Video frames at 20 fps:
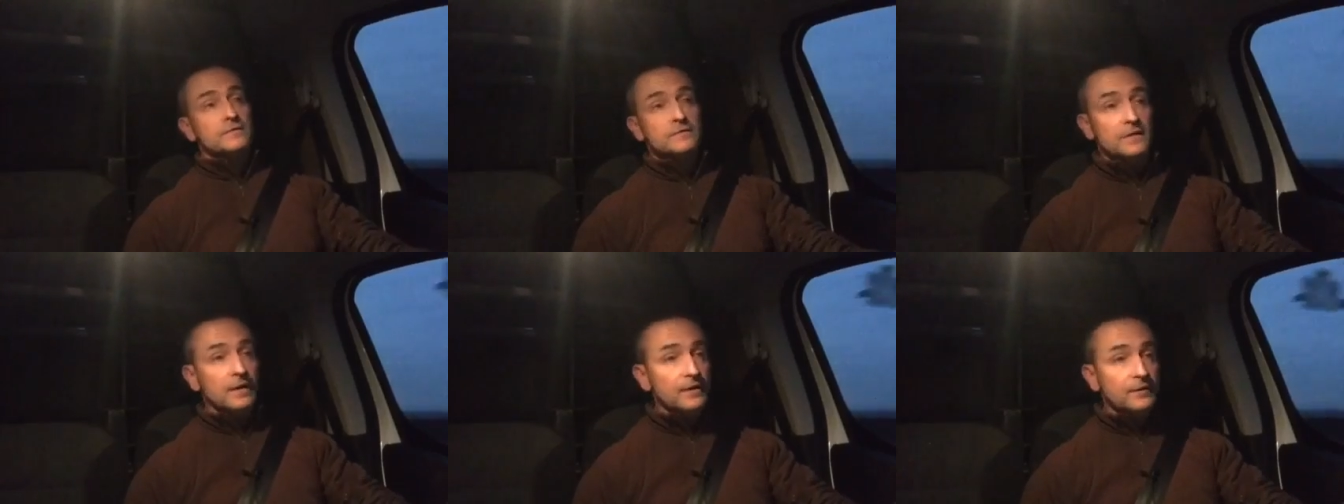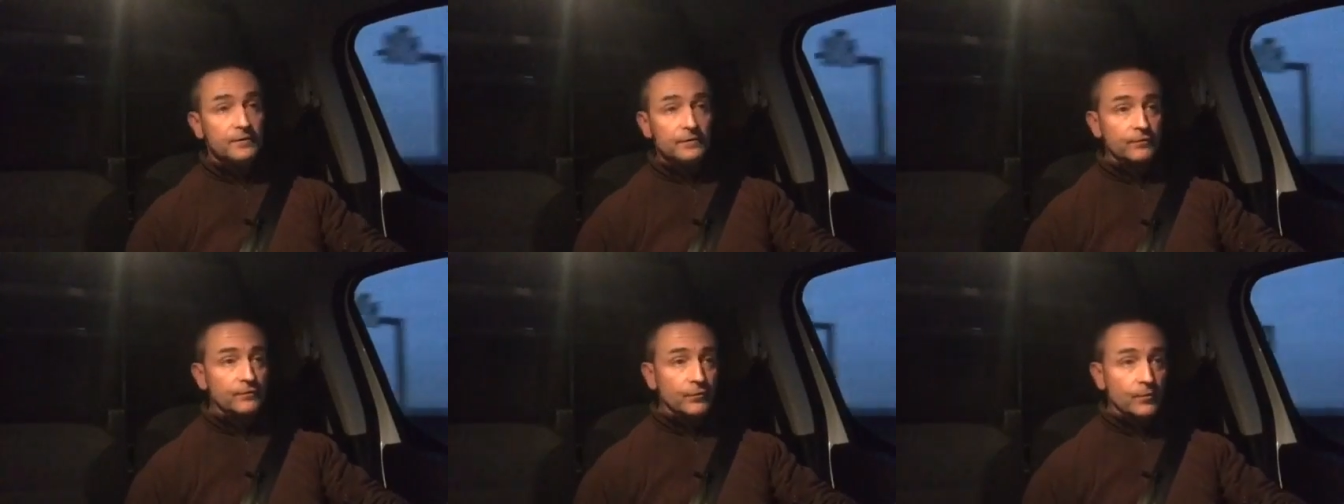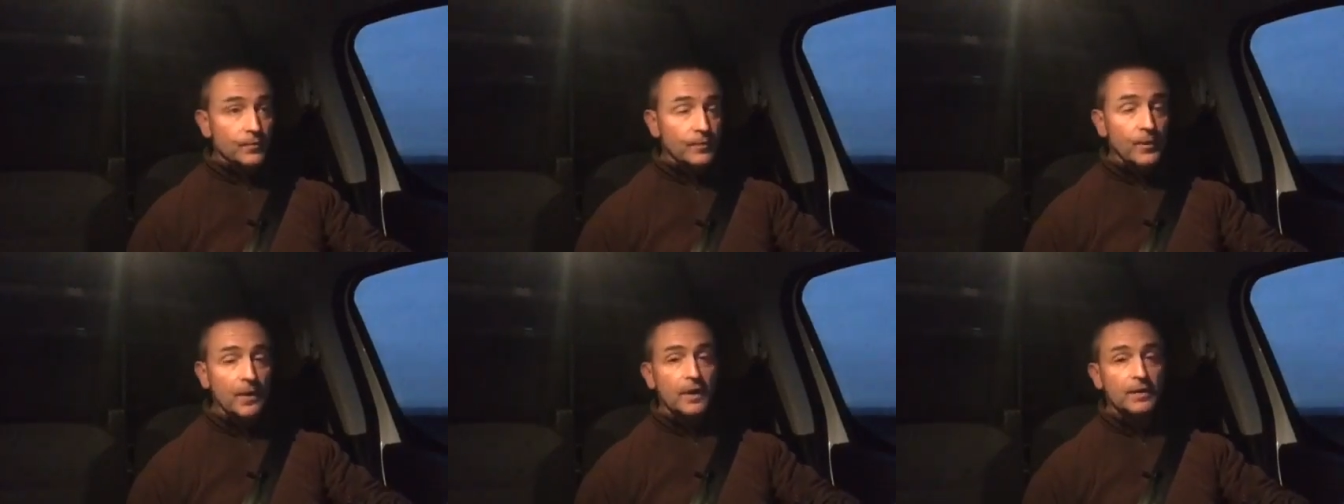Ça,
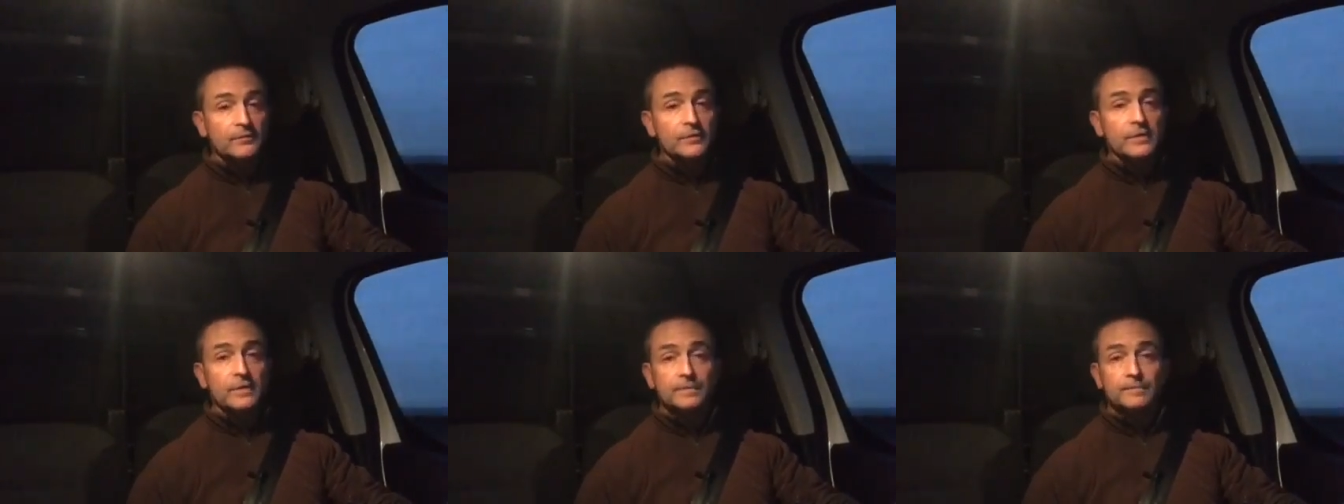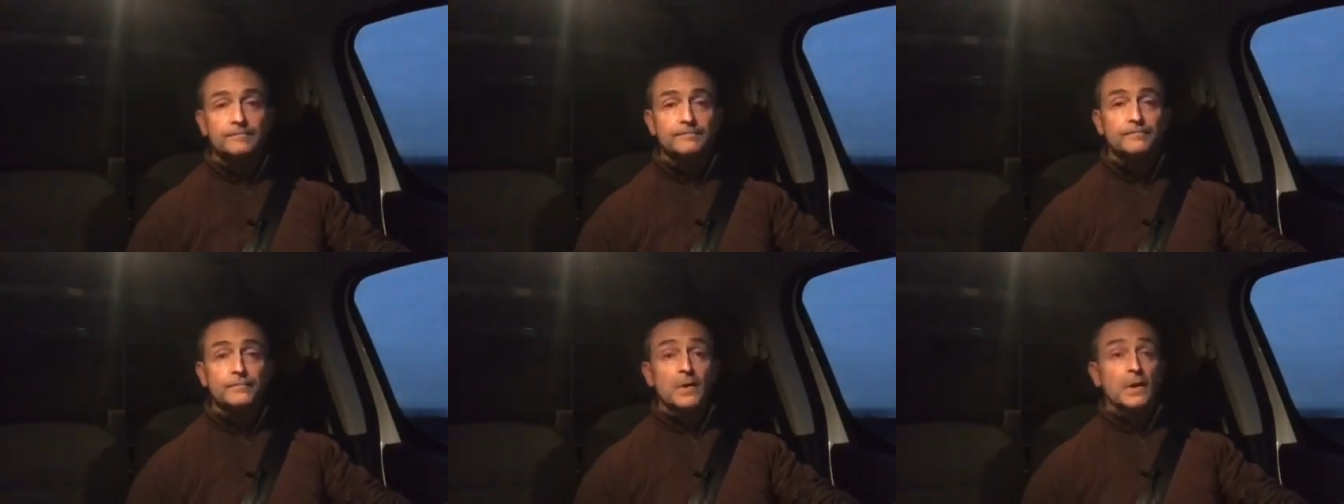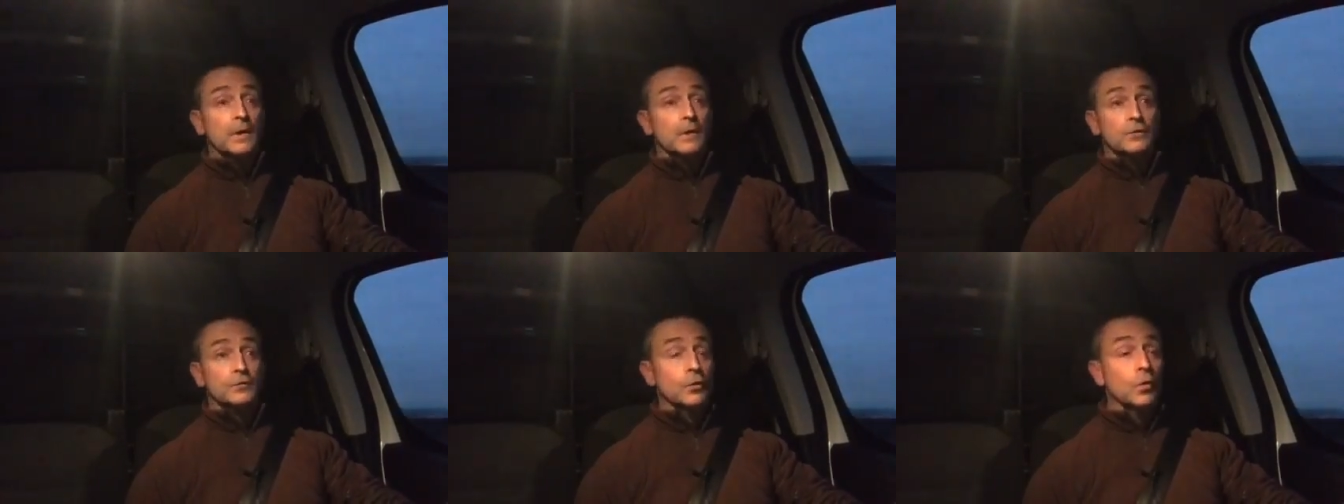faut pas rêver.
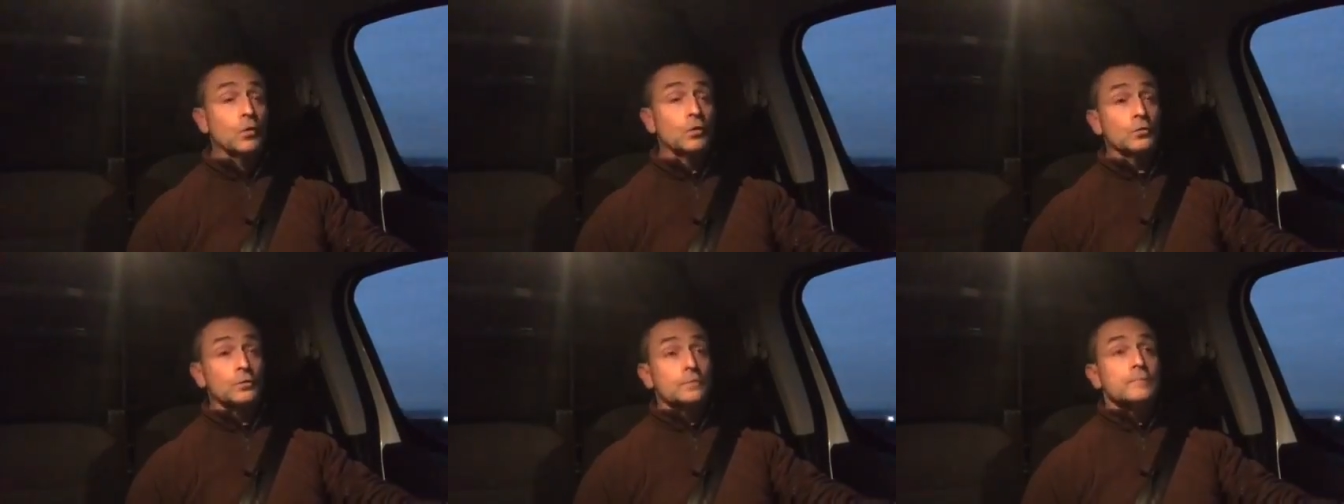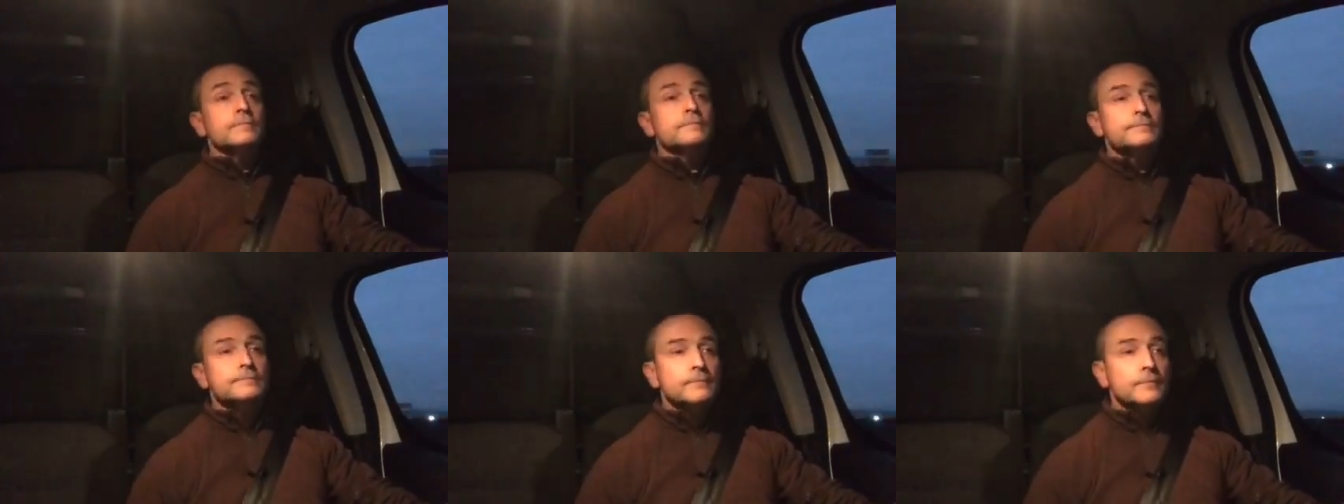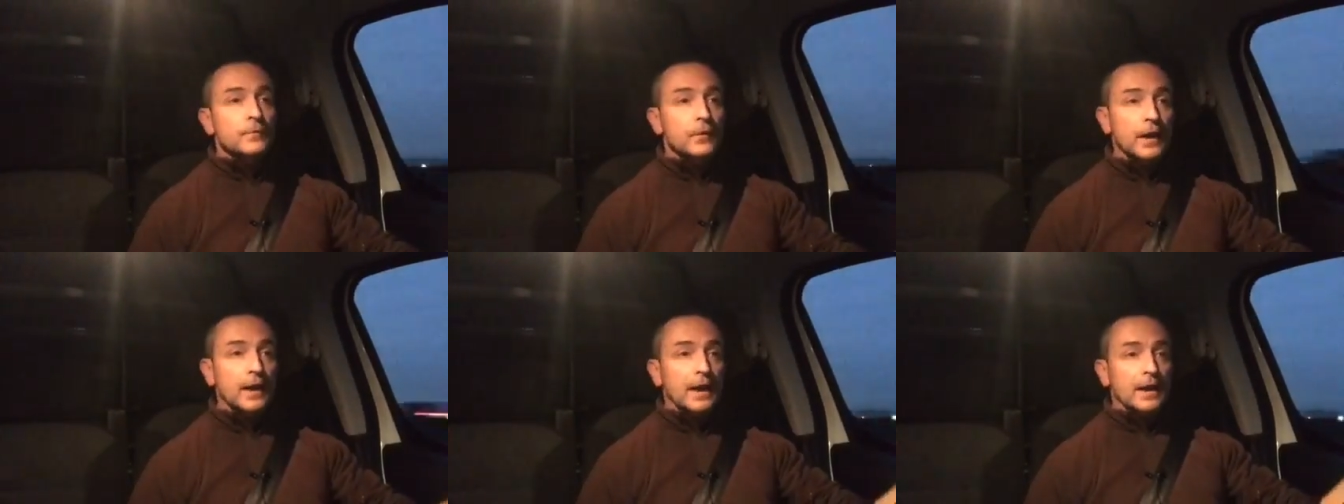Donc,
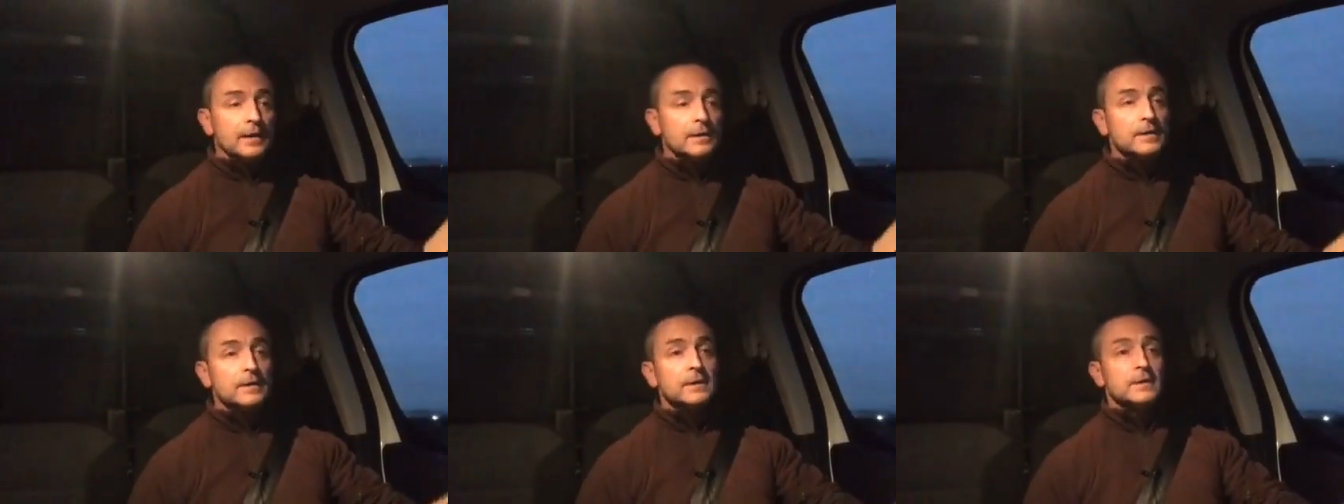voilà.